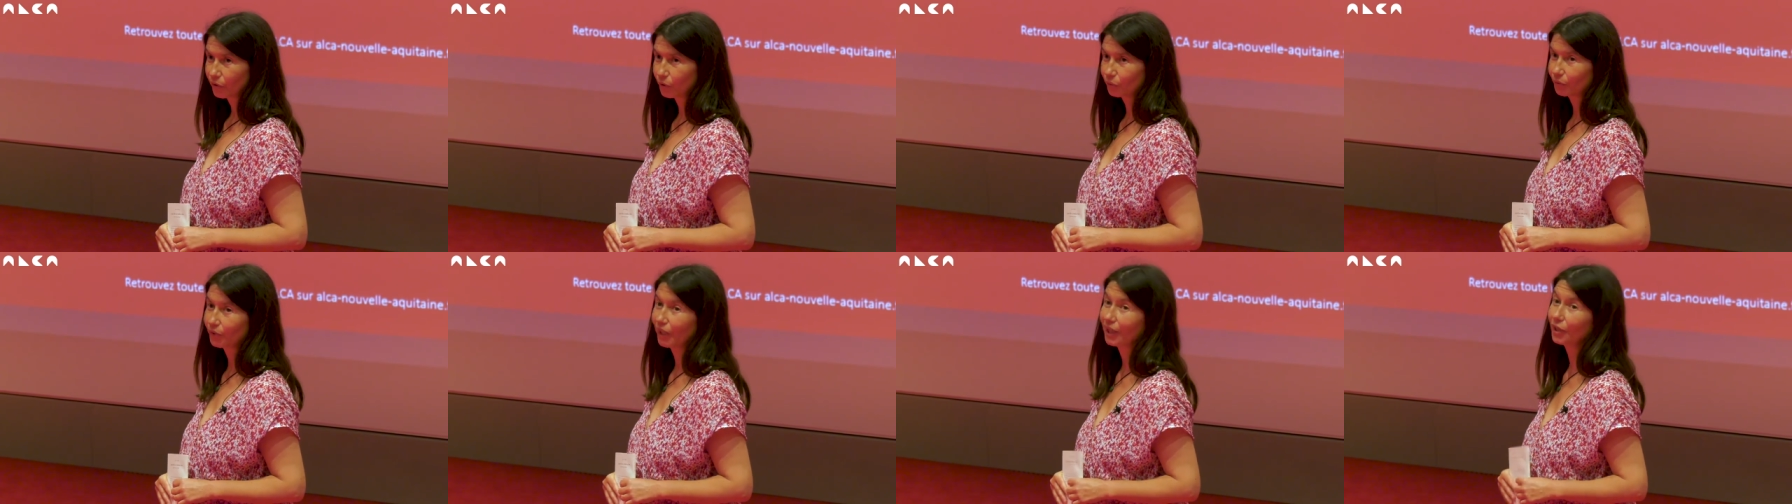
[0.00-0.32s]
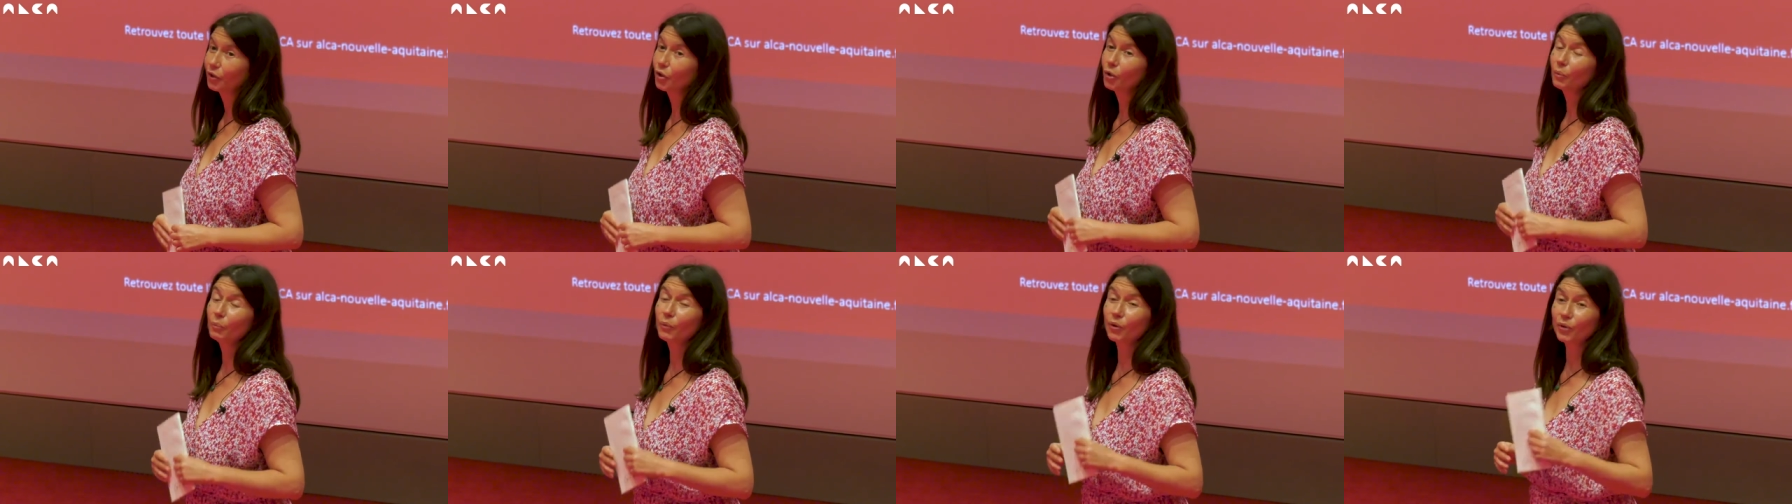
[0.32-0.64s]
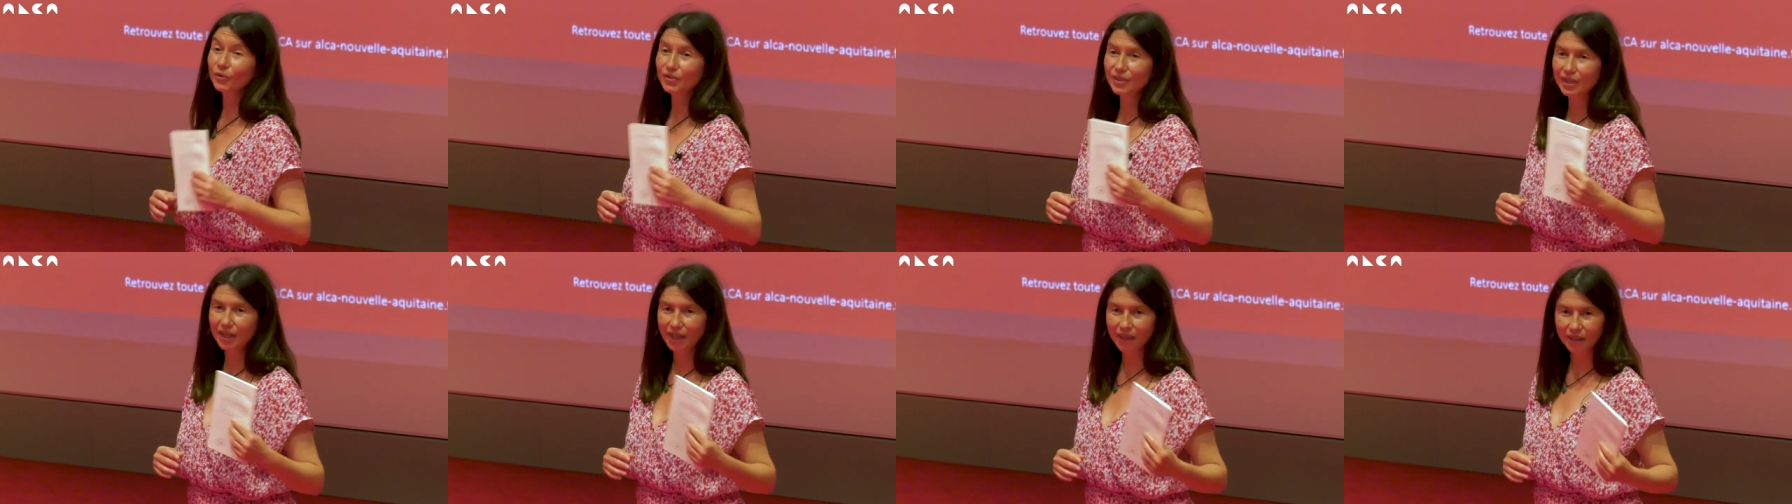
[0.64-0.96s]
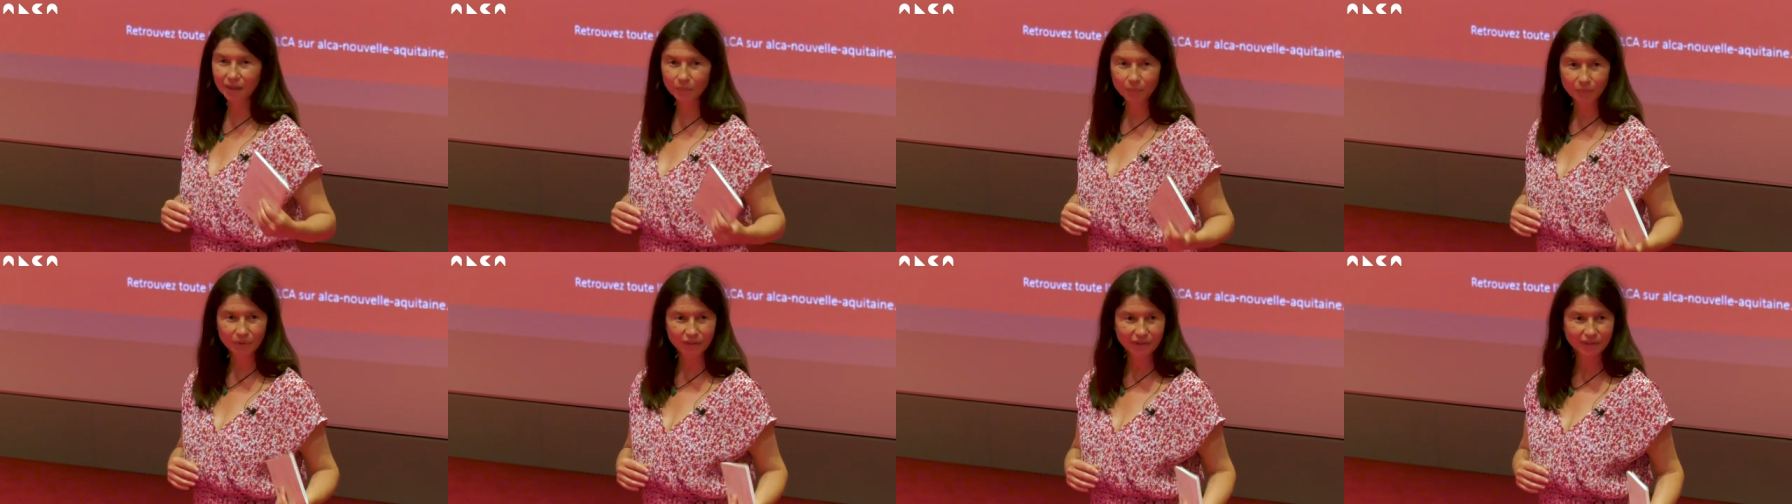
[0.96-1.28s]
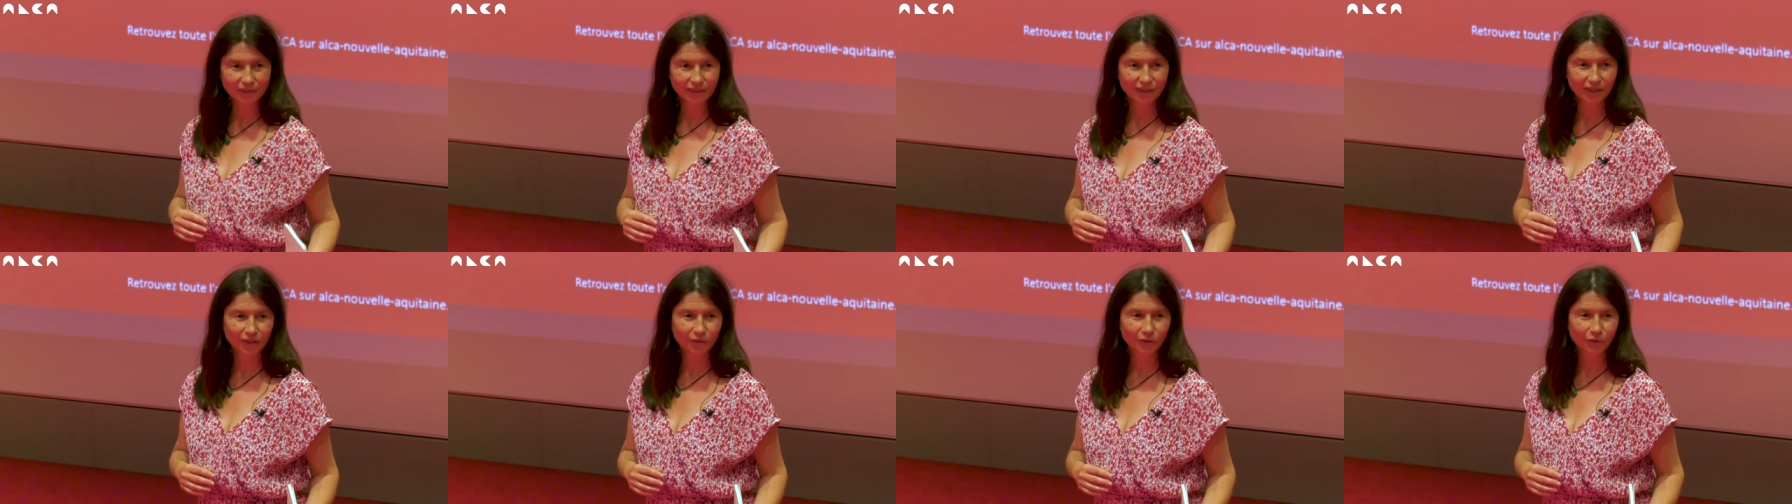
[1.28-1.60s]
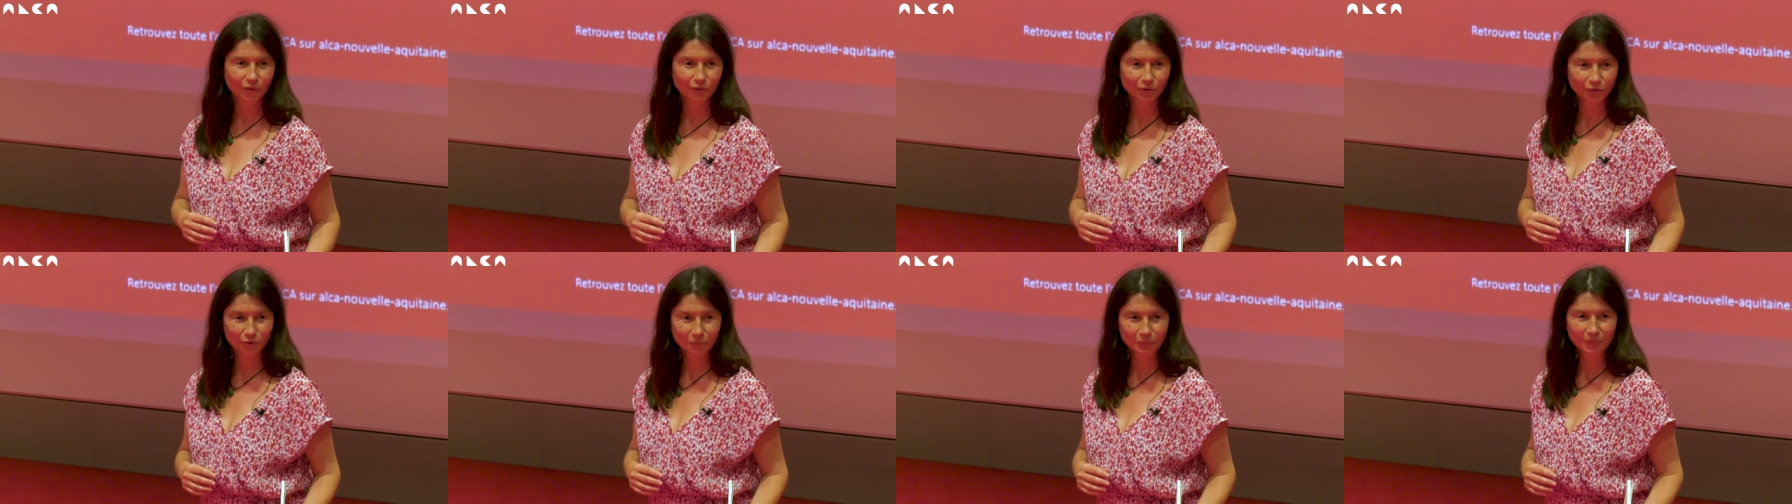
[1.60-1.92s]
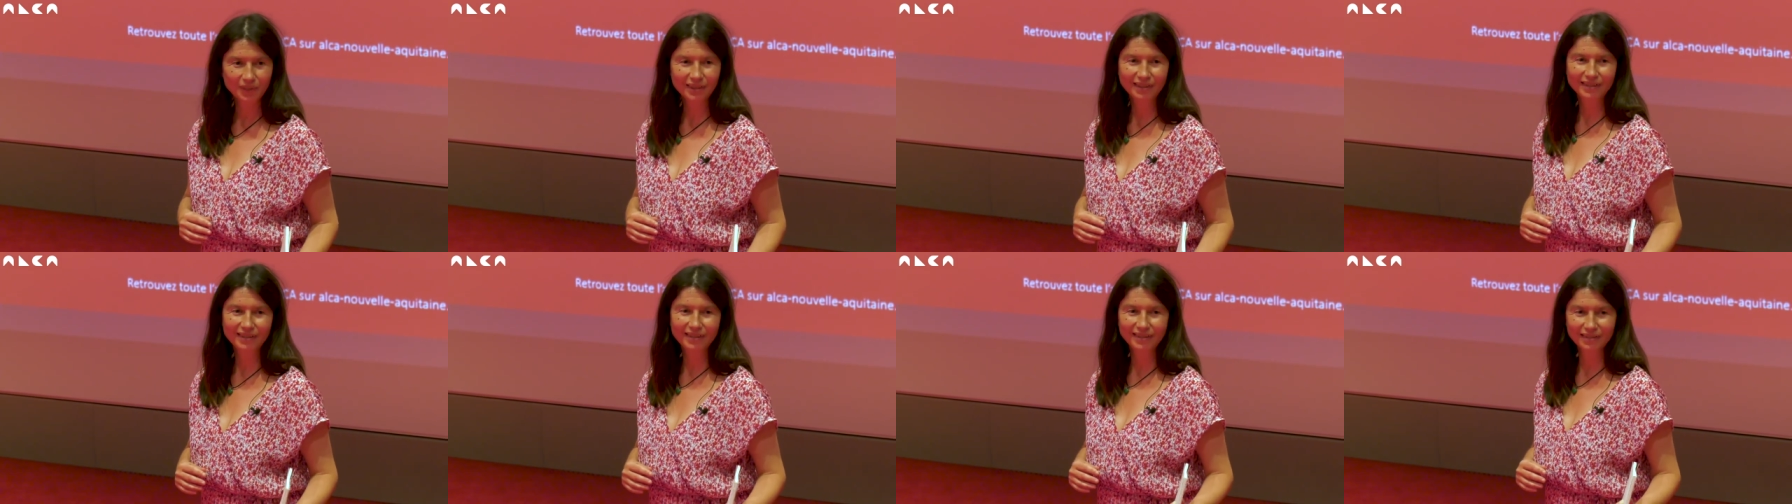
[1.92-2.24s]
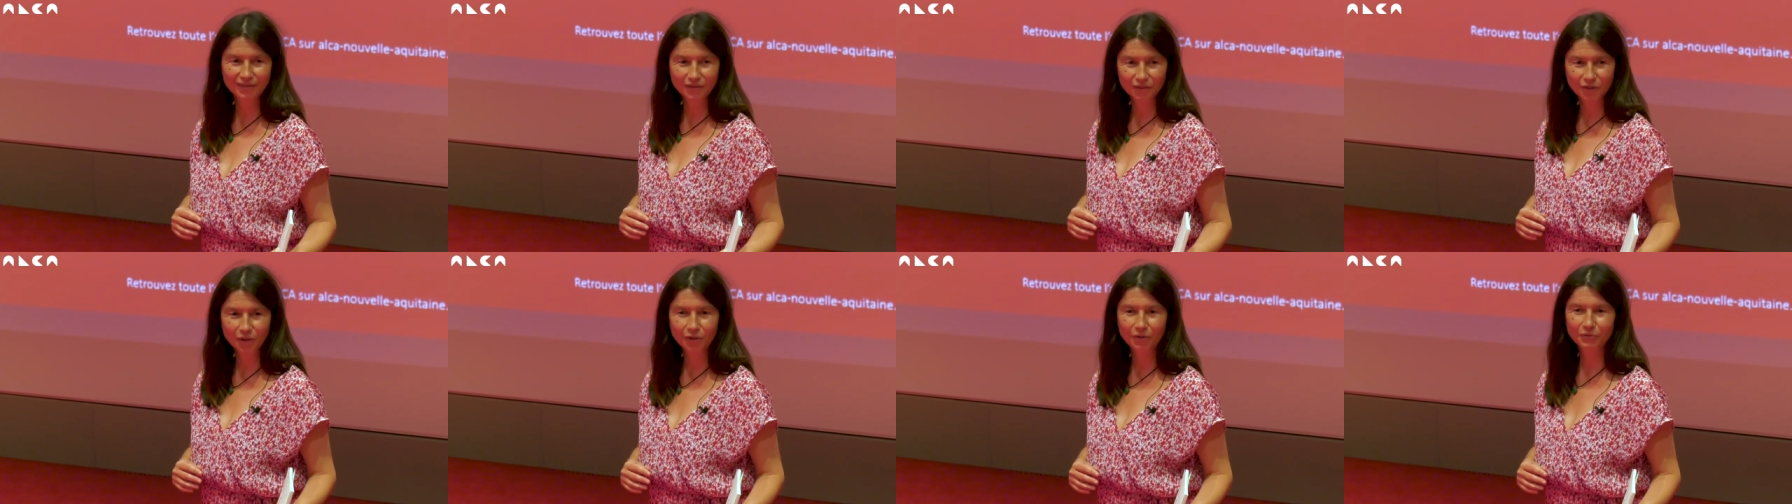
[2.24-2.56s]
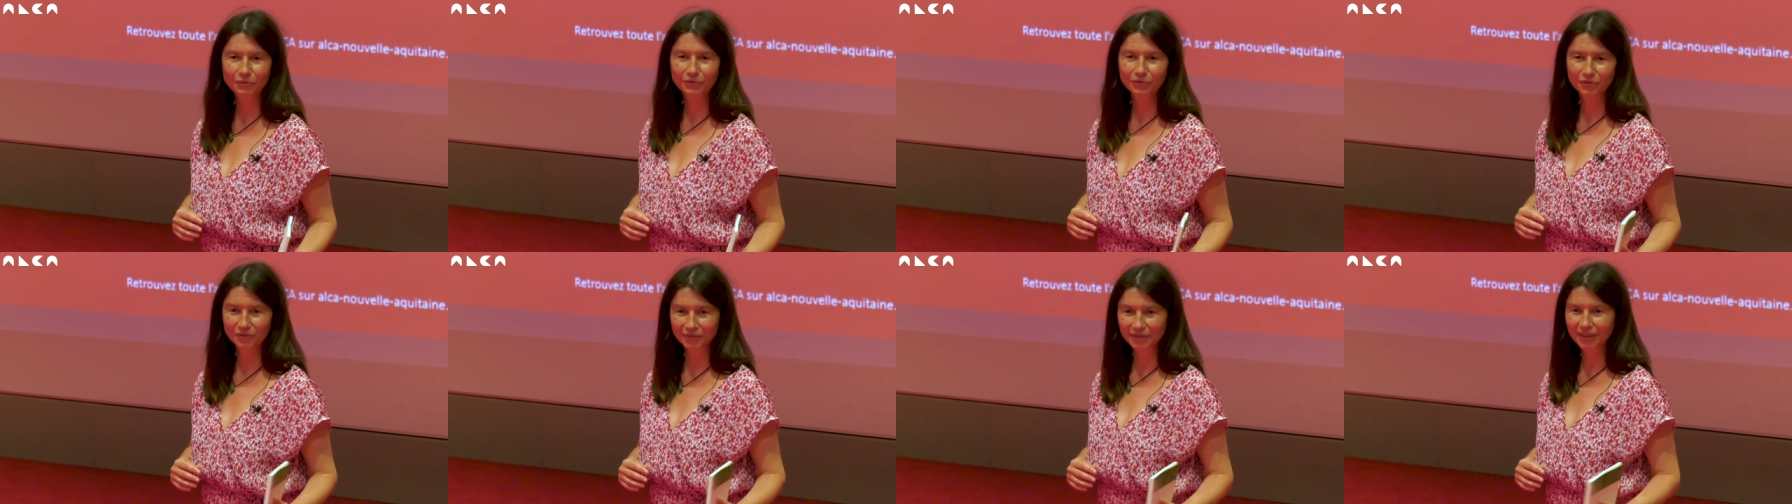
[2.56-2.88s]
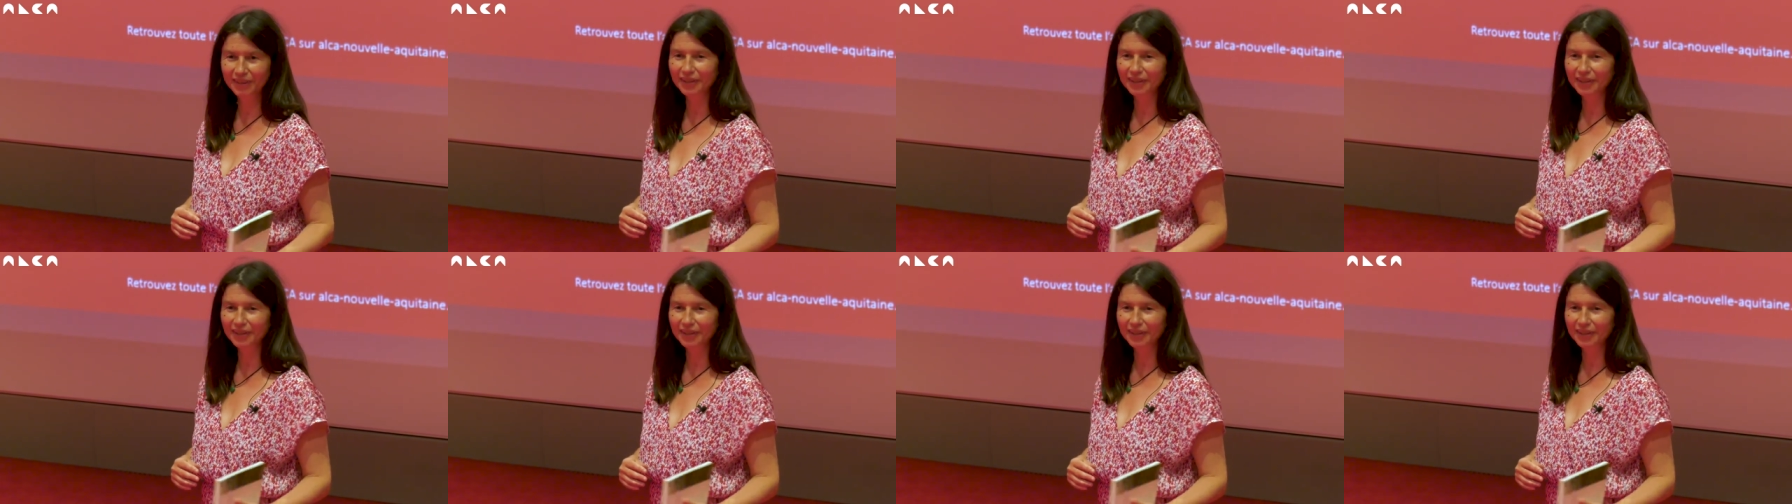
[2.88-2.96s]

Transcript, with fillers: l'on a commencé à répéter en 2019.